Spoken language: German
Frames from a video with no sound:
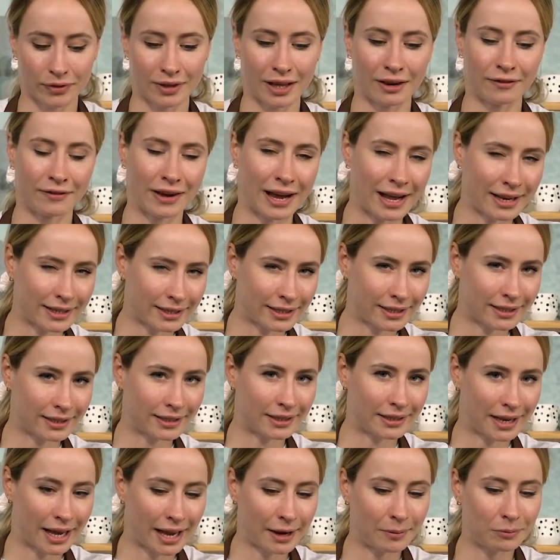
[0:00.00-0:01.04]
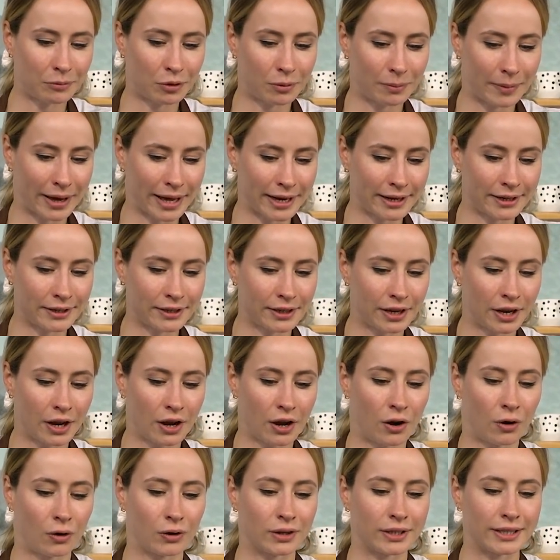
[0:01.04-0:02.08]
Und dann warte ich einen kleinen Moment
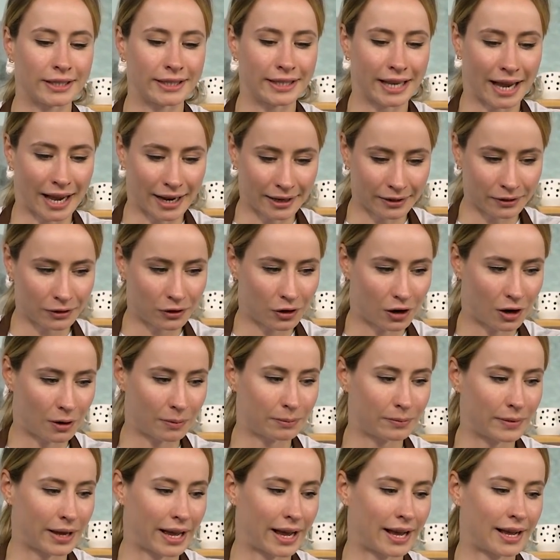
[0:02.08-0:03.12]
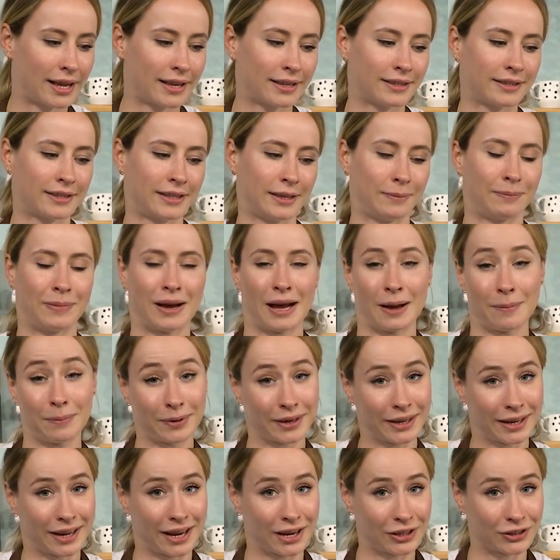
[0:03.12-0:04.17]
und dann kommen erst die
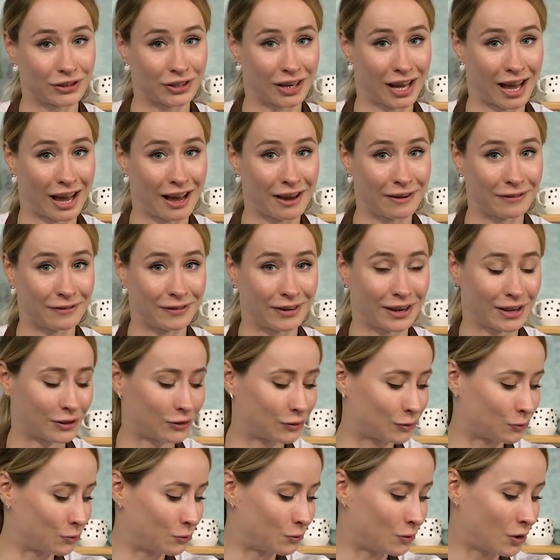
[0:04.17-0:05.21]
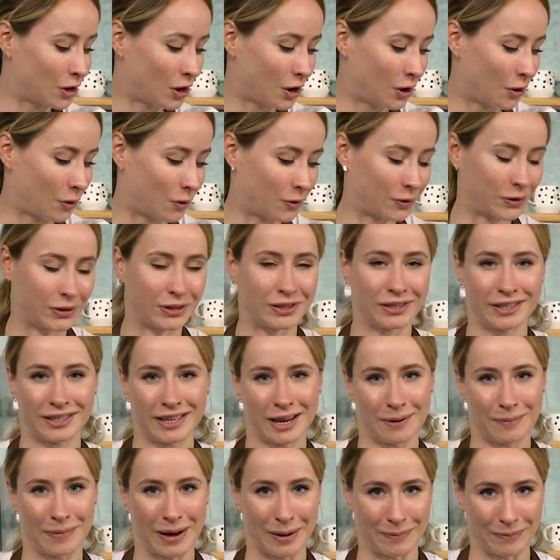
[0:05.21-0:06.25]
Paprikastreifen dazu und
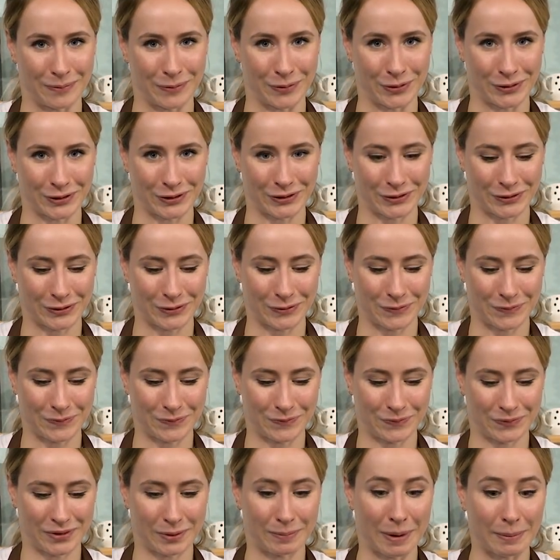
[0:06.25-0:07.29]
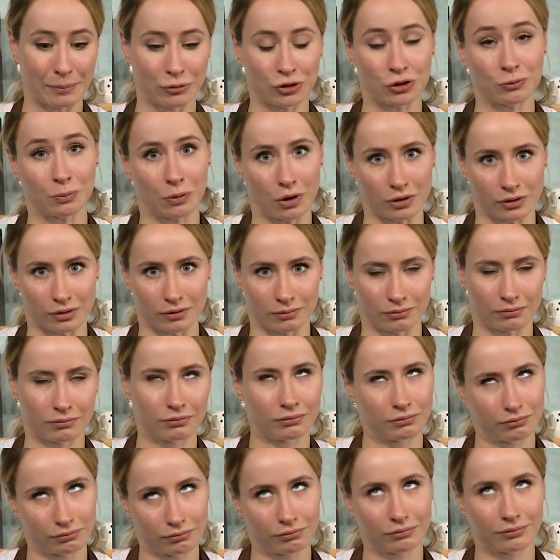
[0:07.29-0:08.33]
der Bambus. Die Bambussprossen.
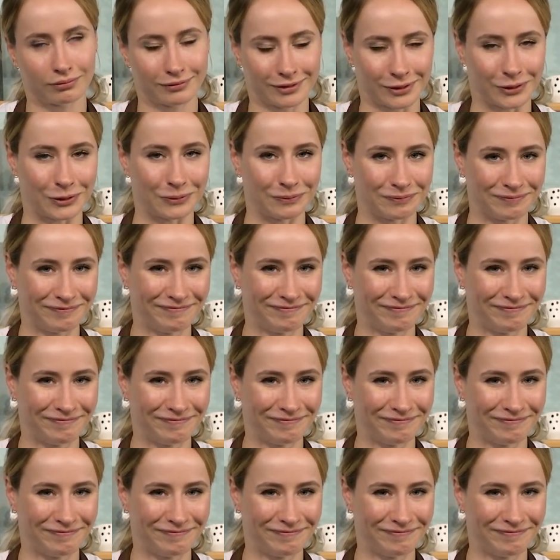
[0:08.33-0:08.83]
So.